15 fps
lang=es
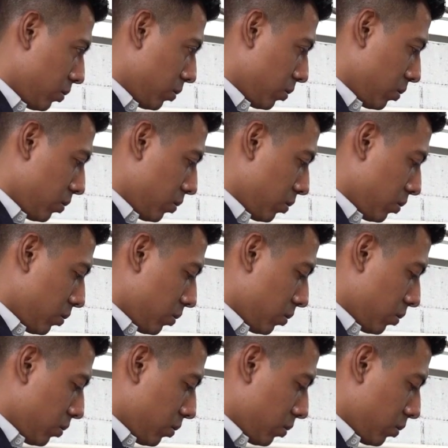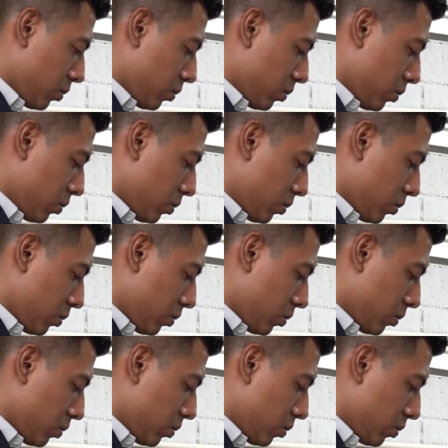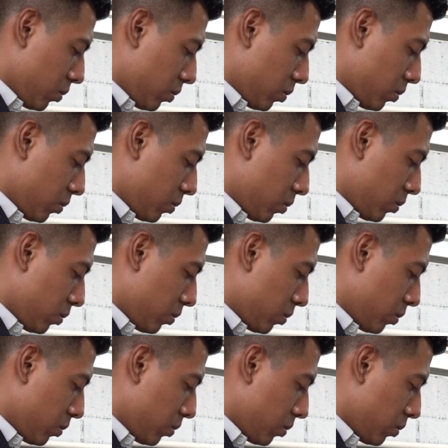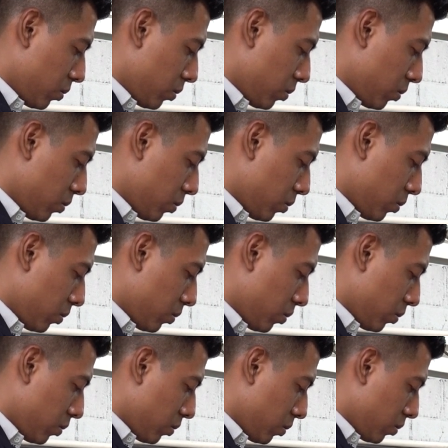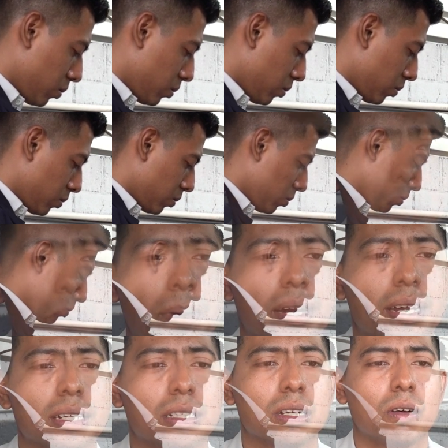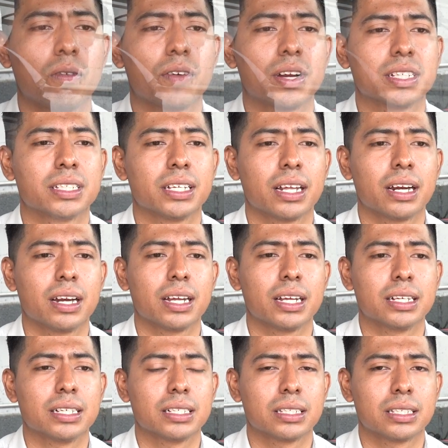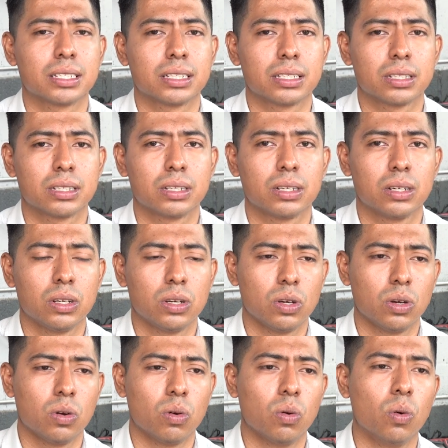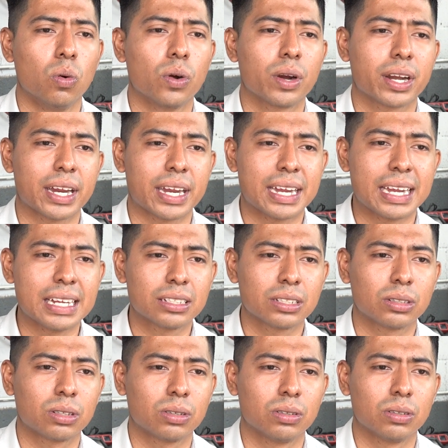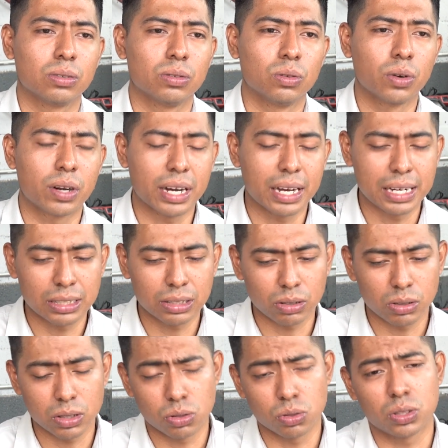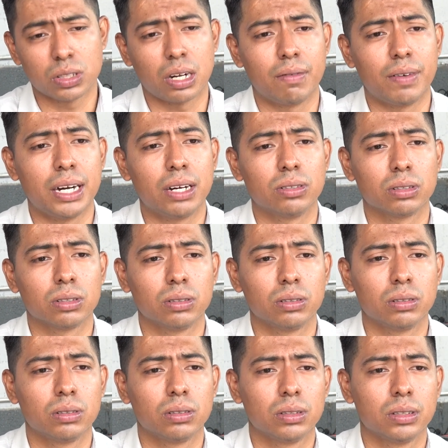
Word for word: Lobato, eh, técnico automotriz. Con mis clientes particulares yo siempre quise ofrecerles un registro, un registro de sus trabajos, ¿no?